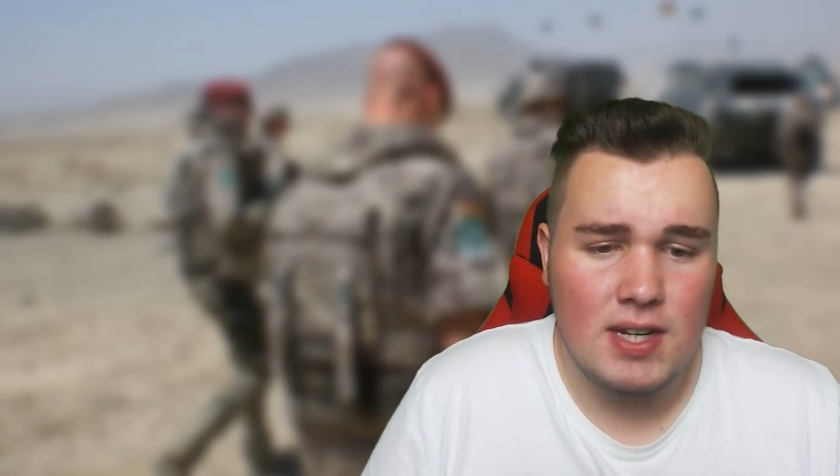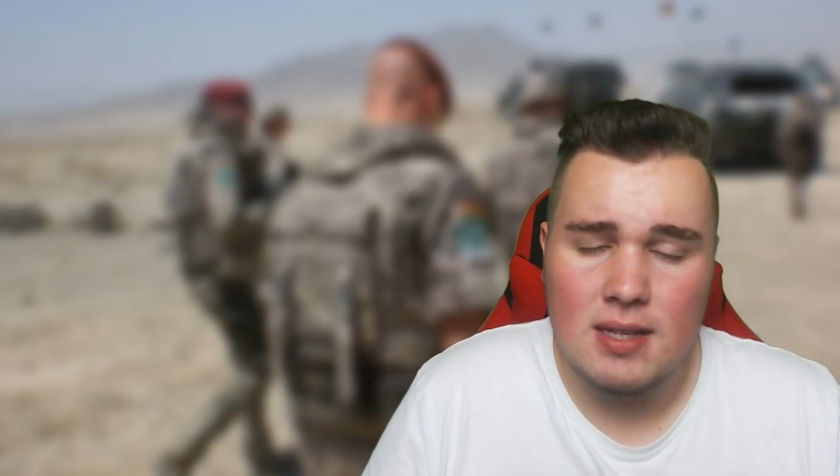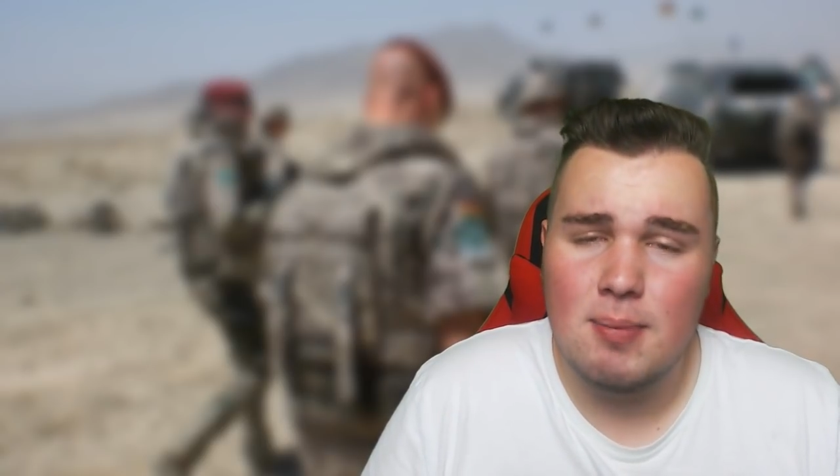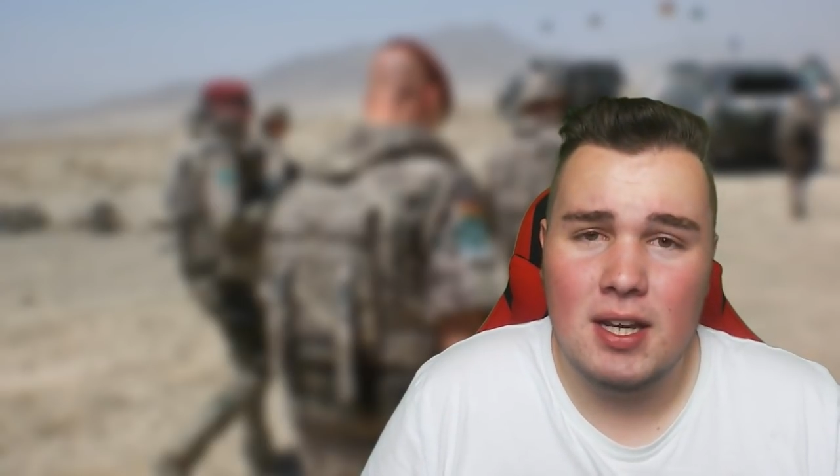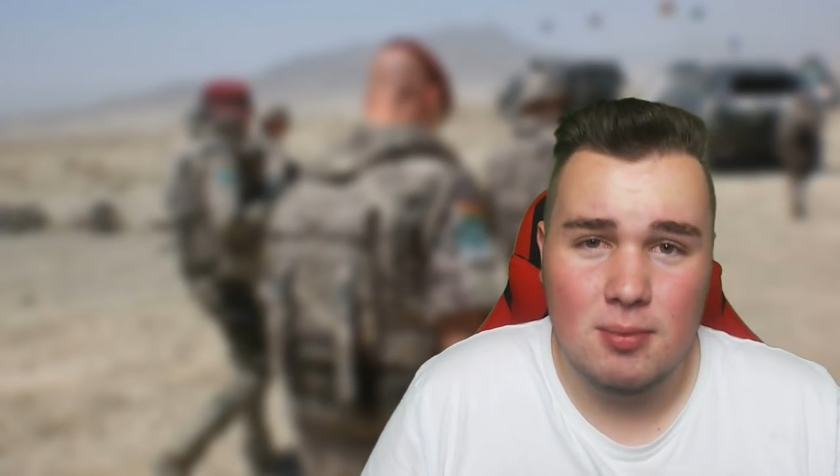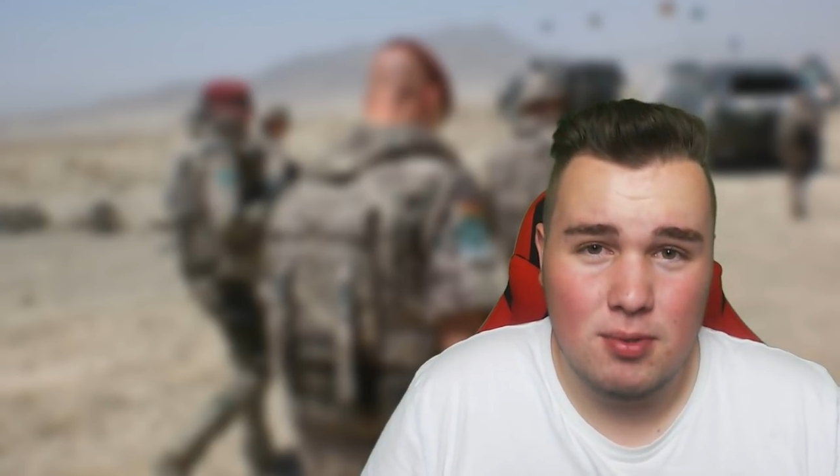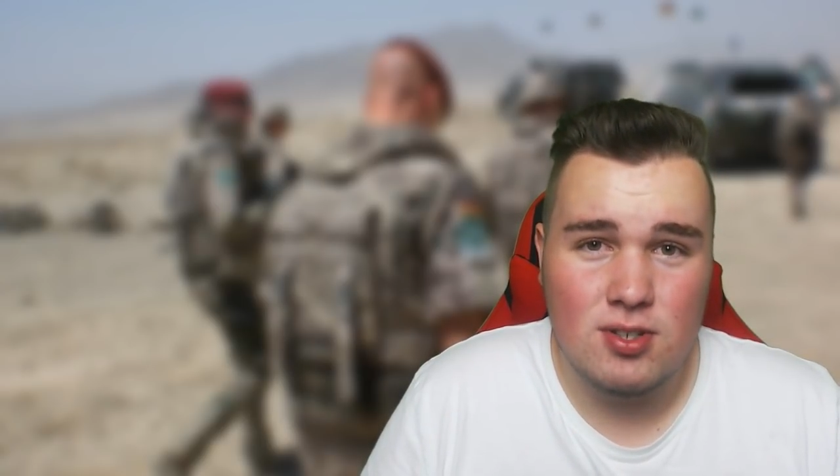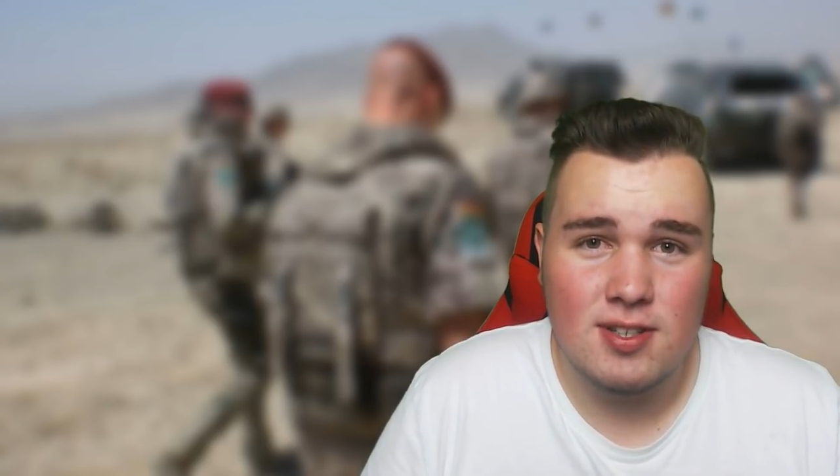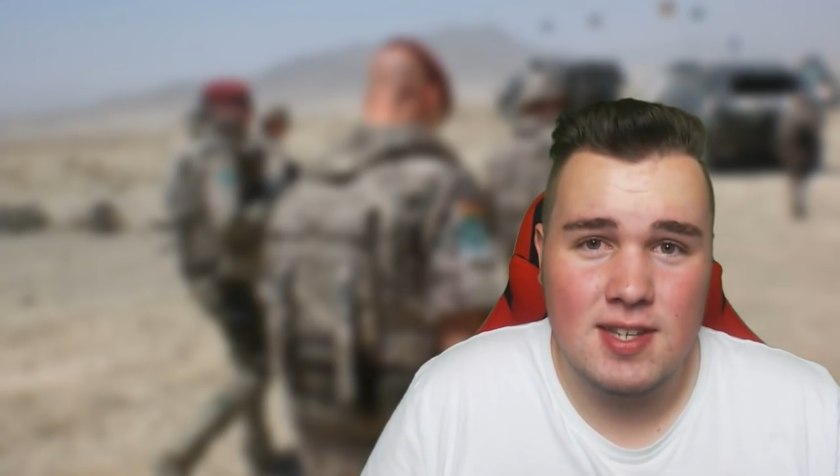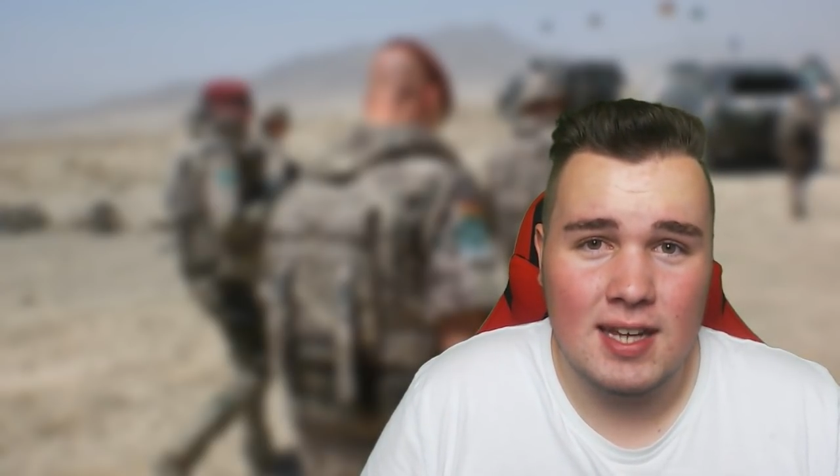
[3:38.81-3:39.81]
Wenn ihr mal in
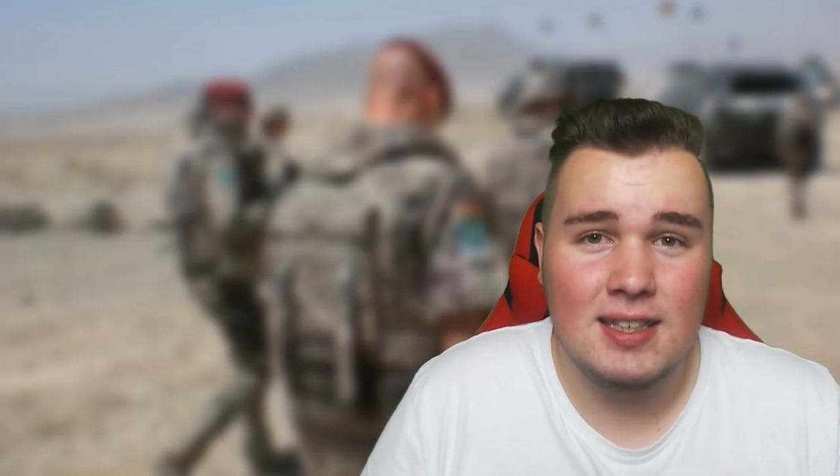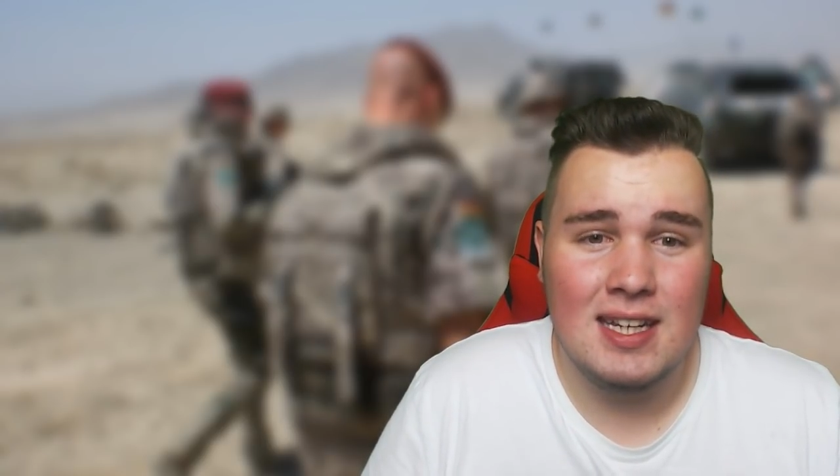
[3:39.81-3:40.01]
München seid,